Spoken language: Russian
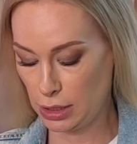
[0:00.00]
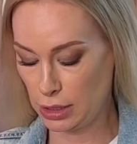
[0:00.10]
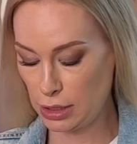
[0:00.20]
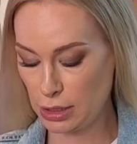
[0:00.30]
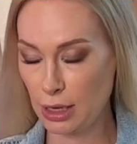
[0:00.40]
И
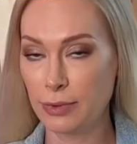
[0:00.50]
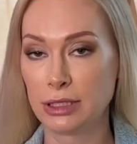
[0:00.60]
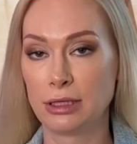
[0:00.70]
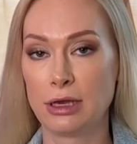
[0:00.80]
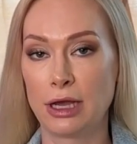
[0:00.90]
я
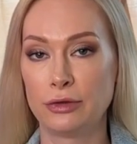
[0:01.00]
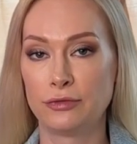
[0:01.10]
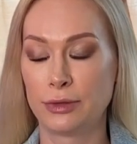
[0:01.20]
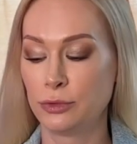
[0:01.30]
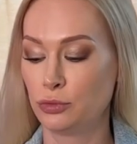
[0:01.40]
предлагаю
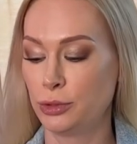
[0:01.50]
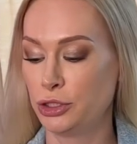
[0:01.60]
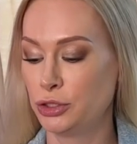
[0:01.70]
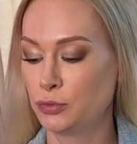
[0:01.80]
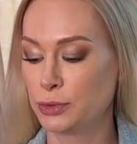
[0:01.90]
вам эту
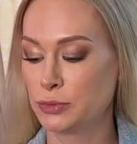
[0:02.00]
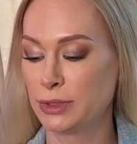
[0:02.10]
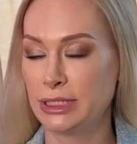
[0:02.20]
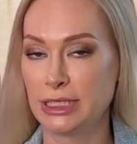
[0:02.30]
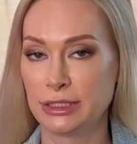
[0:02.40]
причину
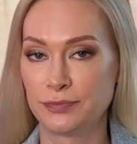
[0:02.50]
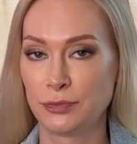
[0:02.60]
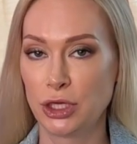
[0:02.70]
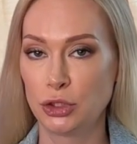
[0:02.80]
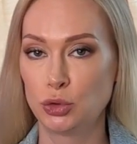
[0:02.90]
посмотреть
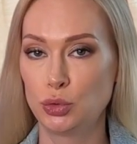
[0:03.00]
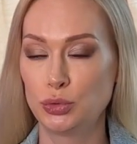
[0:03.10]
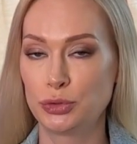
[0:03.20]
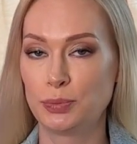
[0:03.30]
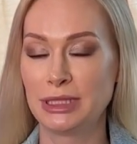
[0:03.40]

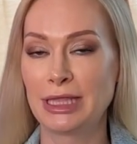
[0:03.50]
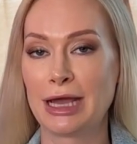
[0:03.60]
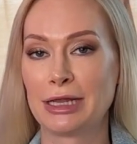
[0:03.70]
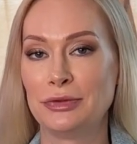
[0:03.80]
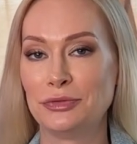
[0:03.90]
туз
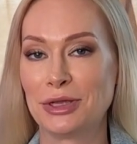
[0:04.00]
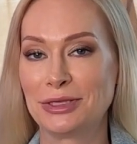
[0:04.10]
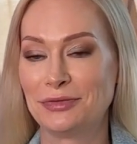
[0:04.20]
Пентакли у нас